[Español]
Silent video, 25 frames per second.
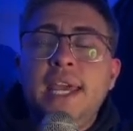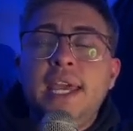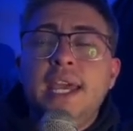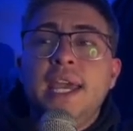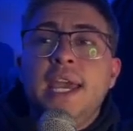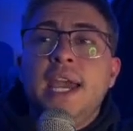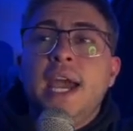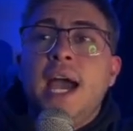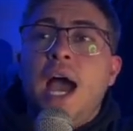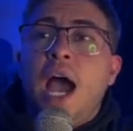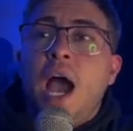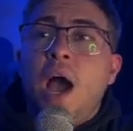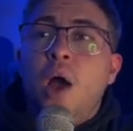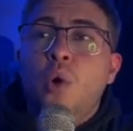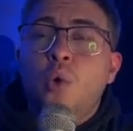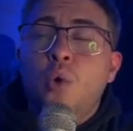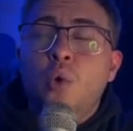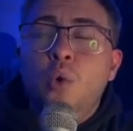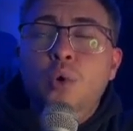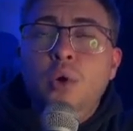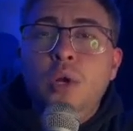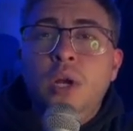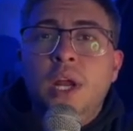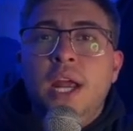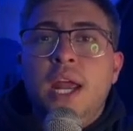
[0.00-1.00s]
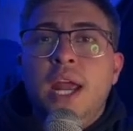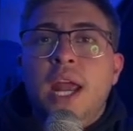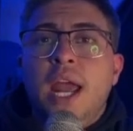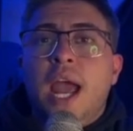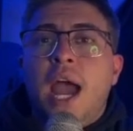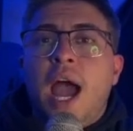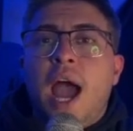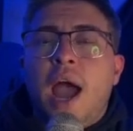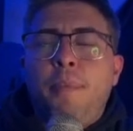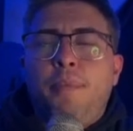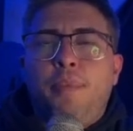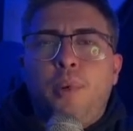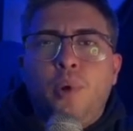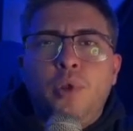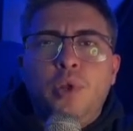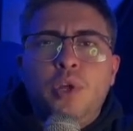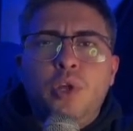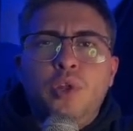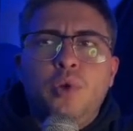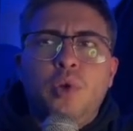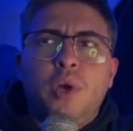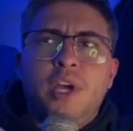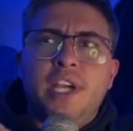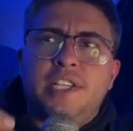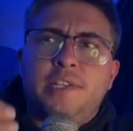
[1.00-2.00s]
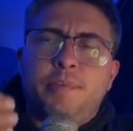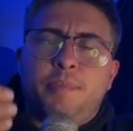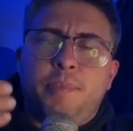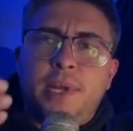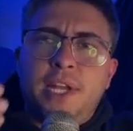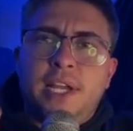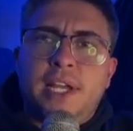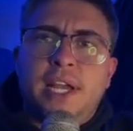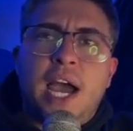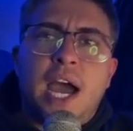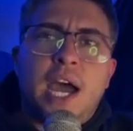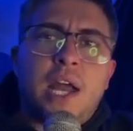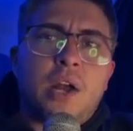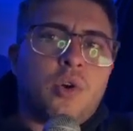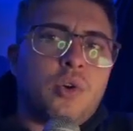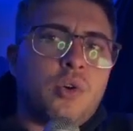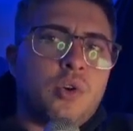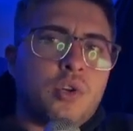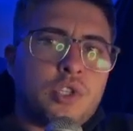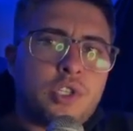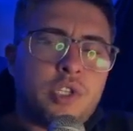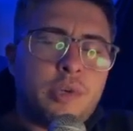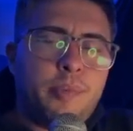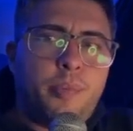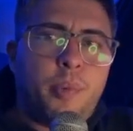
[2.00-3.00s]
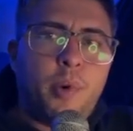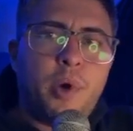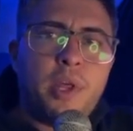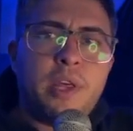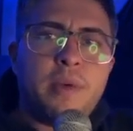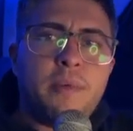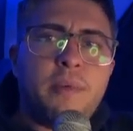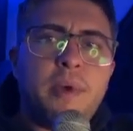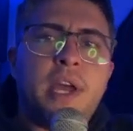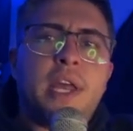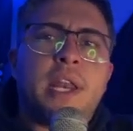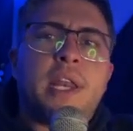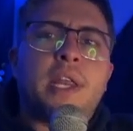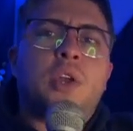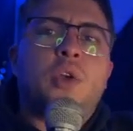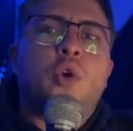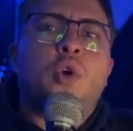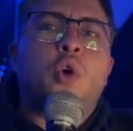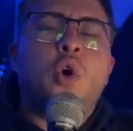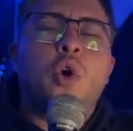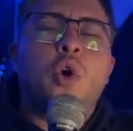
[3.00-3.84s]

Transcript: aún ha podido explicar o no se puede ver cómo